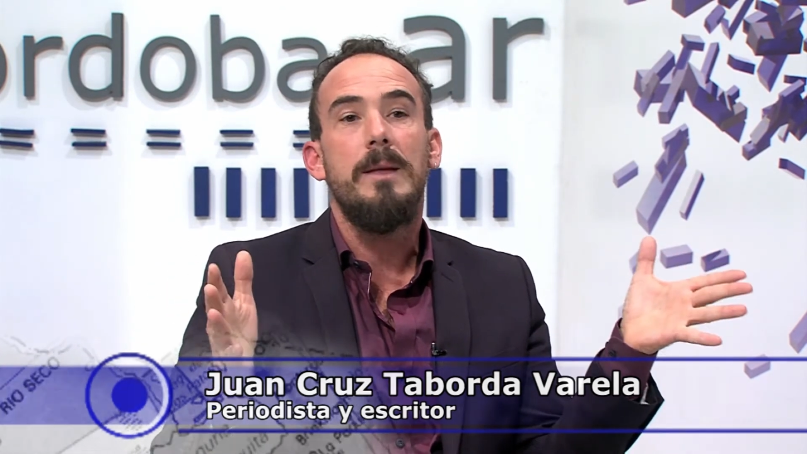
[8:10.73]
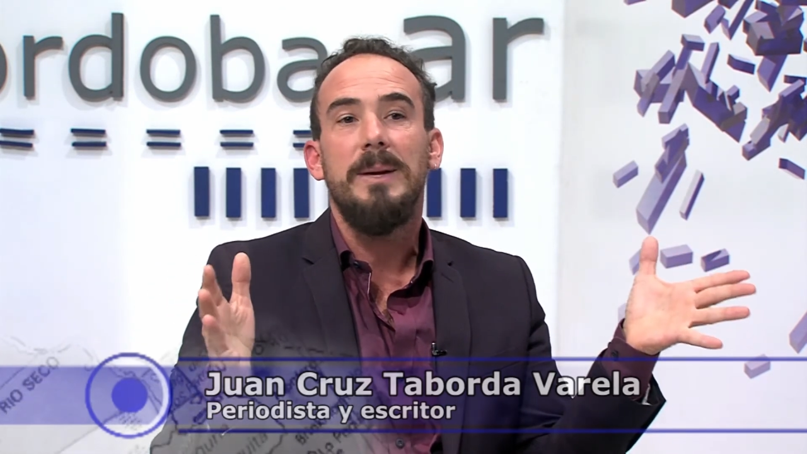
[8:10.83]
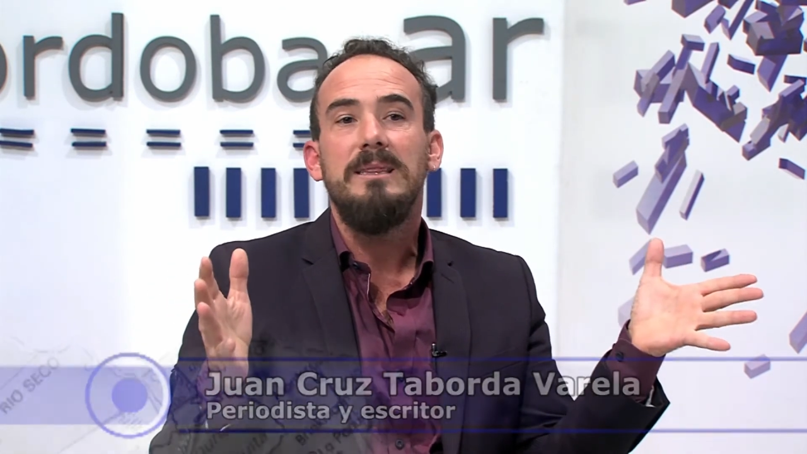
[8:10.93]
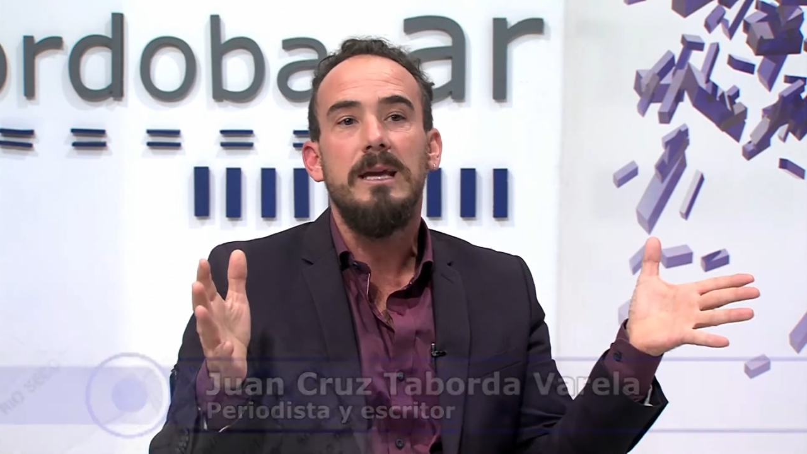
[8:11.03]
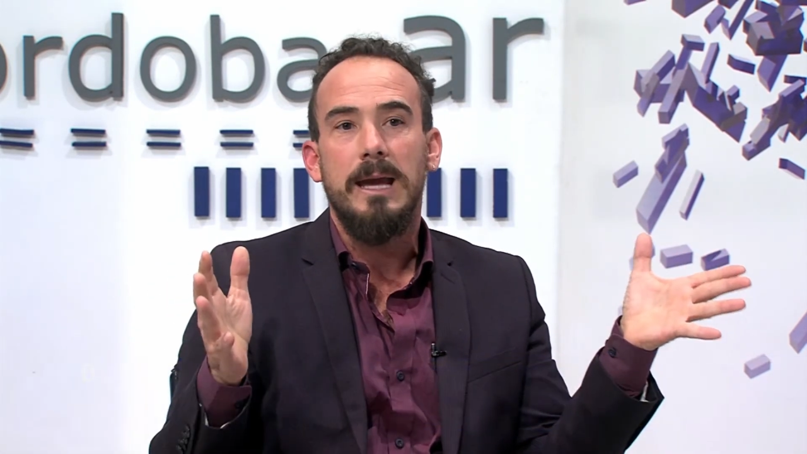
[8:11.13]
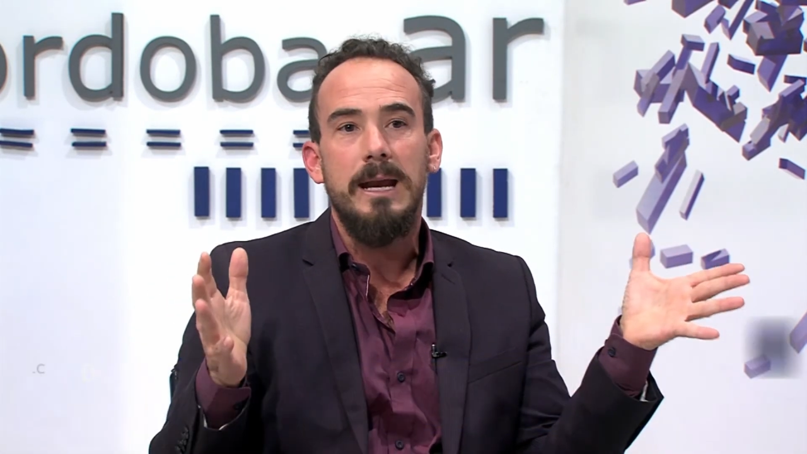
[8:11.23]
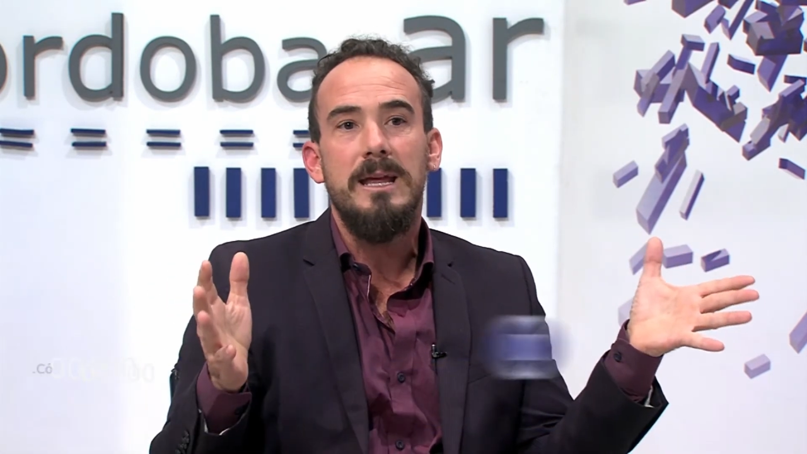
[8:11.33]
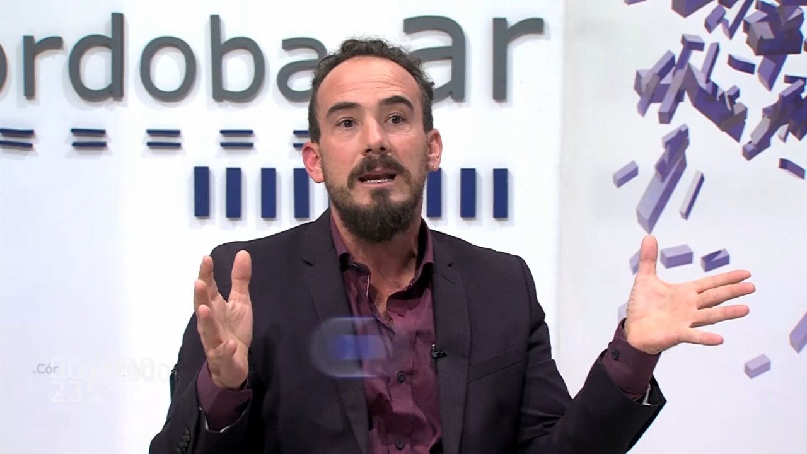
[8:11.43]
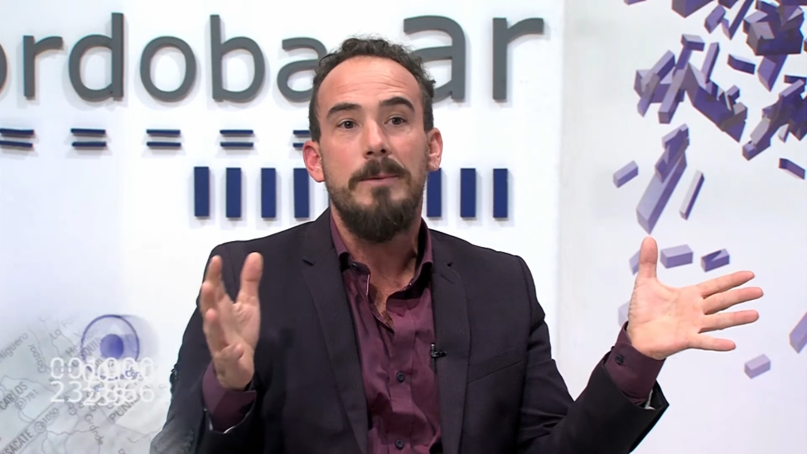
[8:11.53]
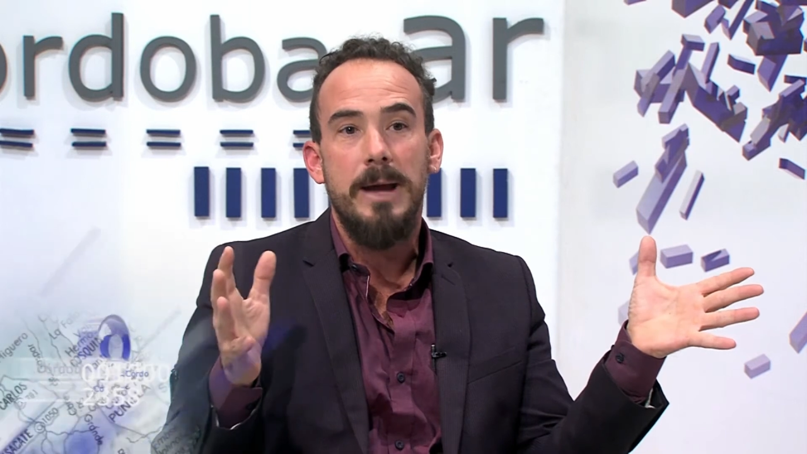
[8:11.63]
claramente
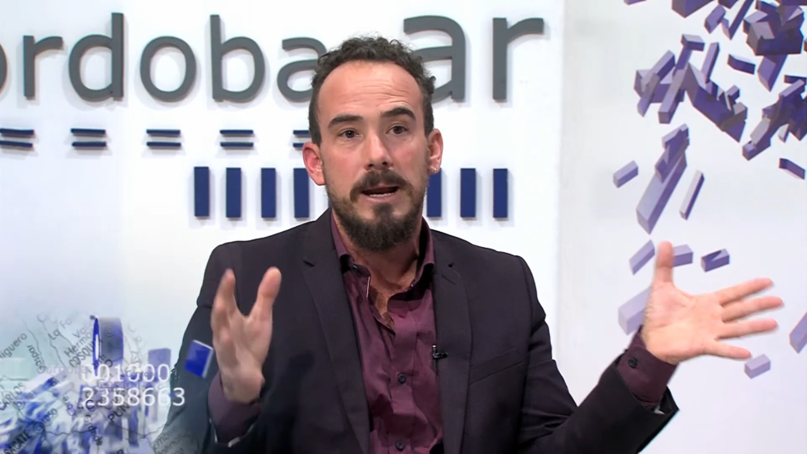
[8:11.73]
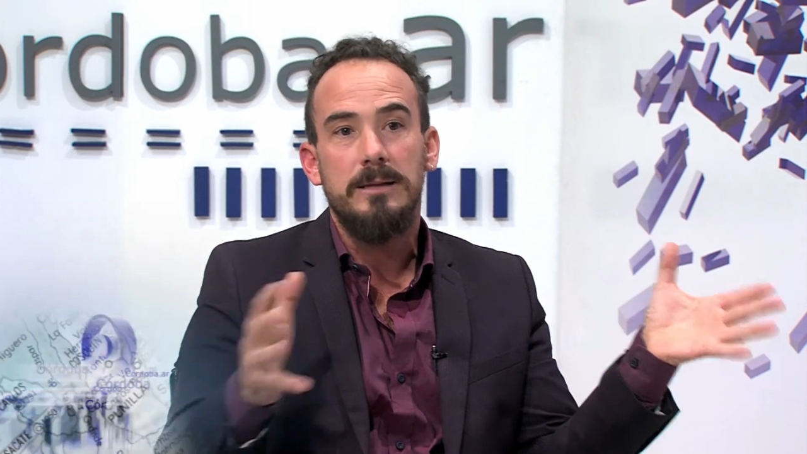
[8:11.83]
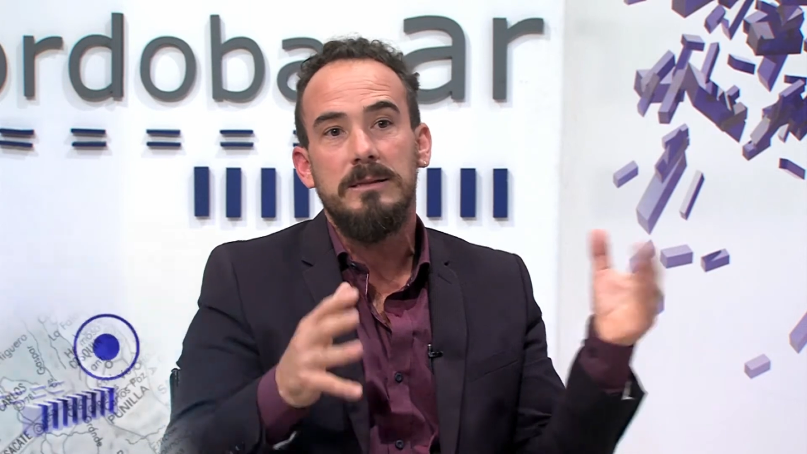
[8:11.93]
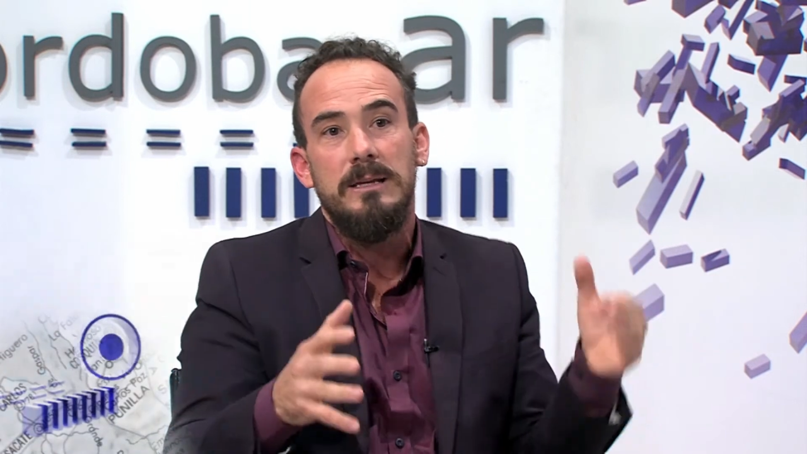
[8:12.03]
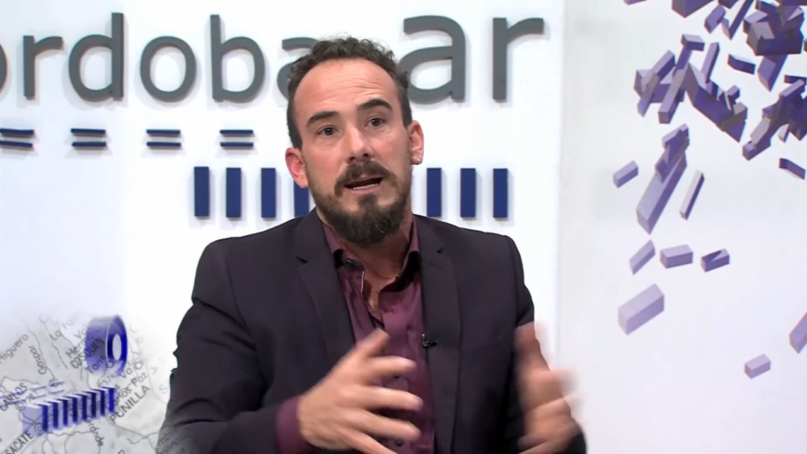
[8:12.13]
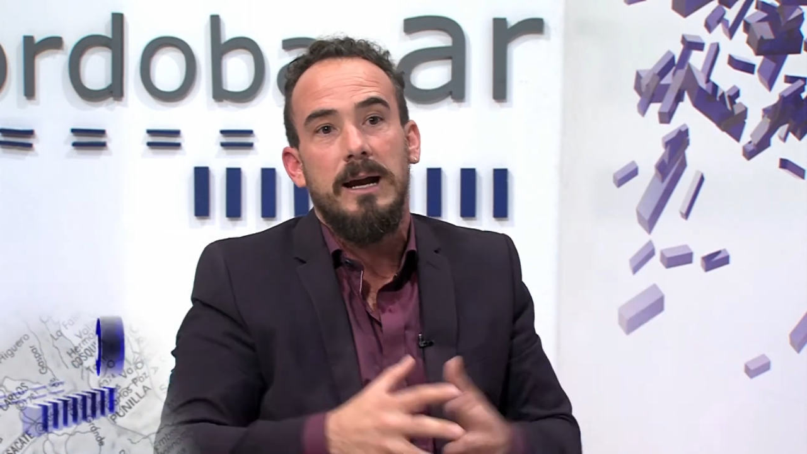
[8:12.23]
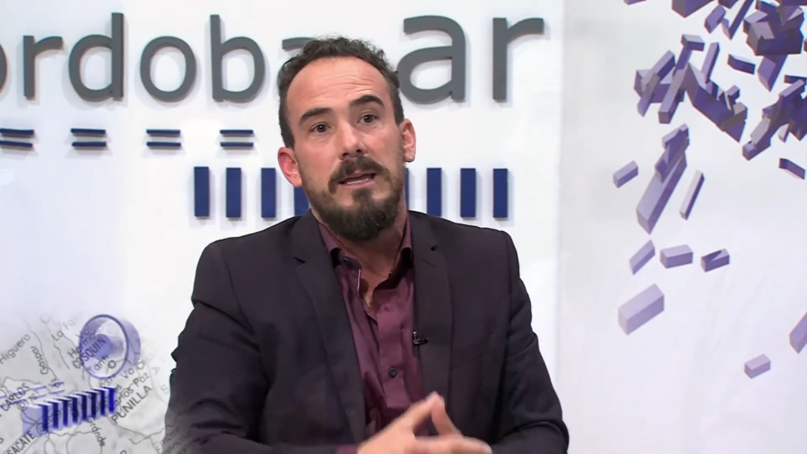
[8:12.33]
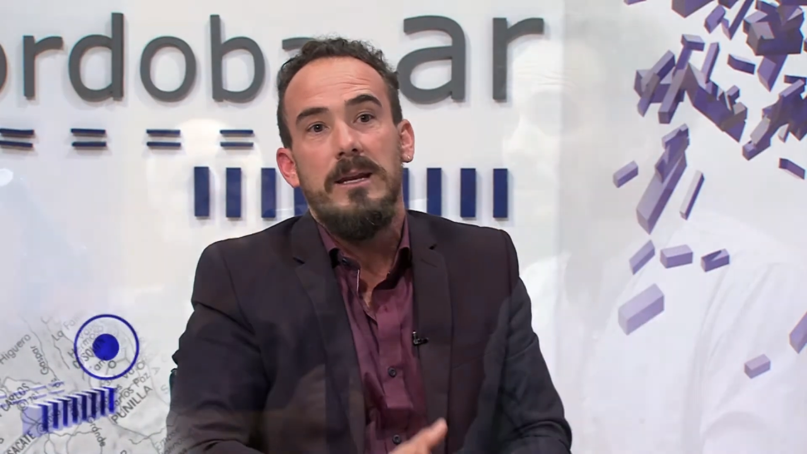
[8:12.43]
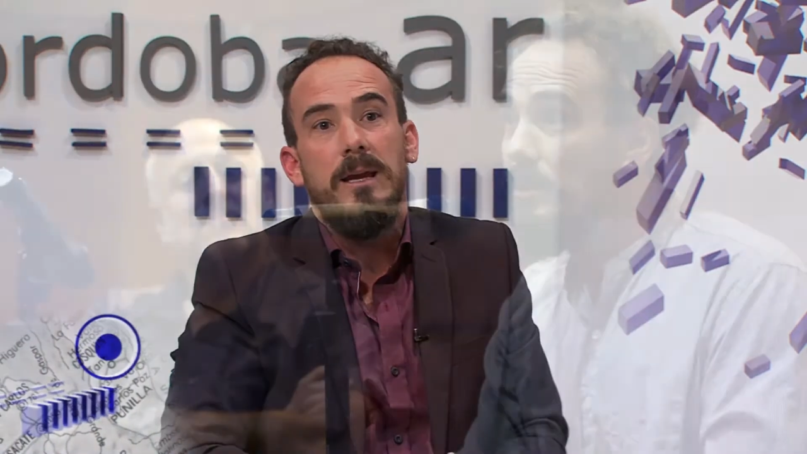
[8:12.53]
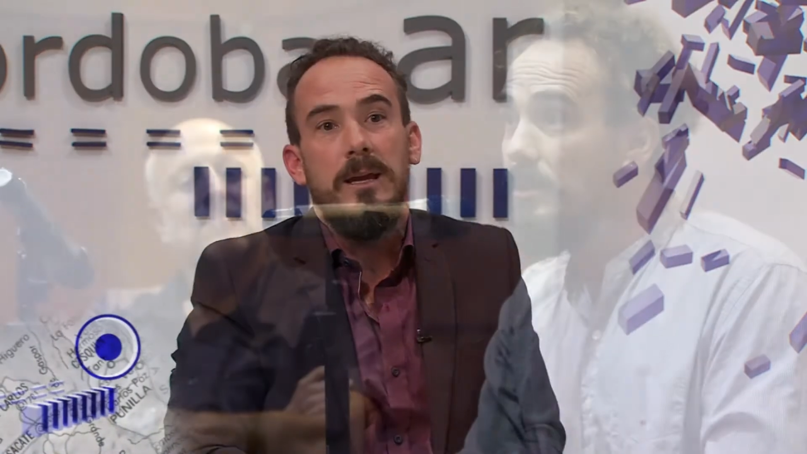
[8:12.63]
quería liberarse de las
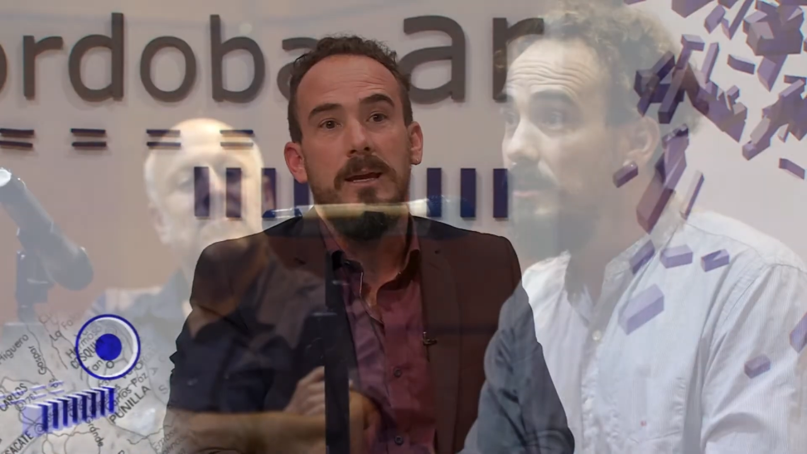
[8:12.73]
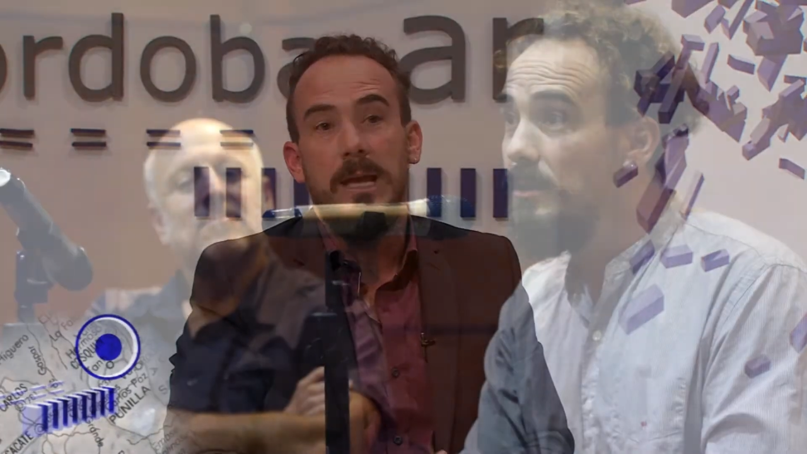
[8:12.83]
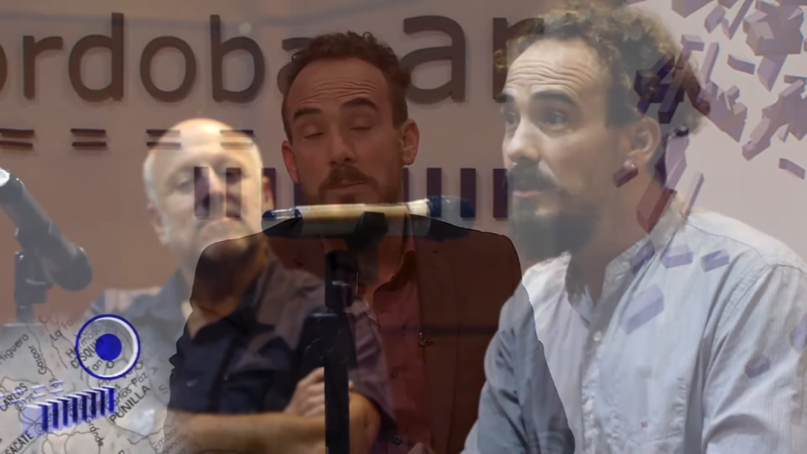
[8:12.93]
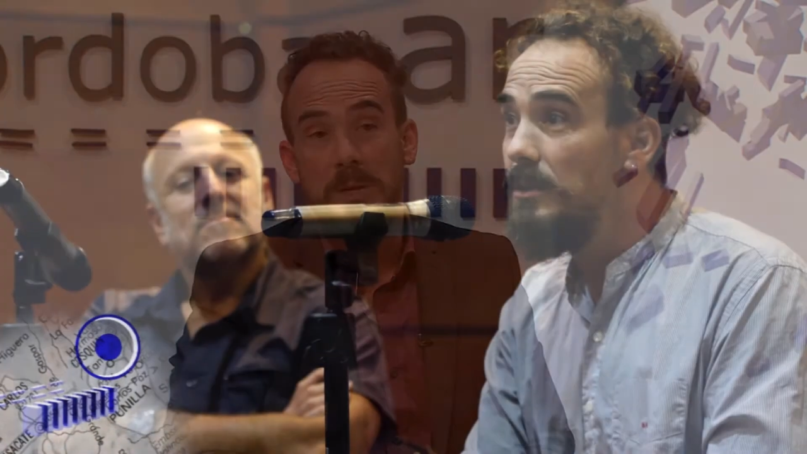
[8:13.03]
cadenas que, que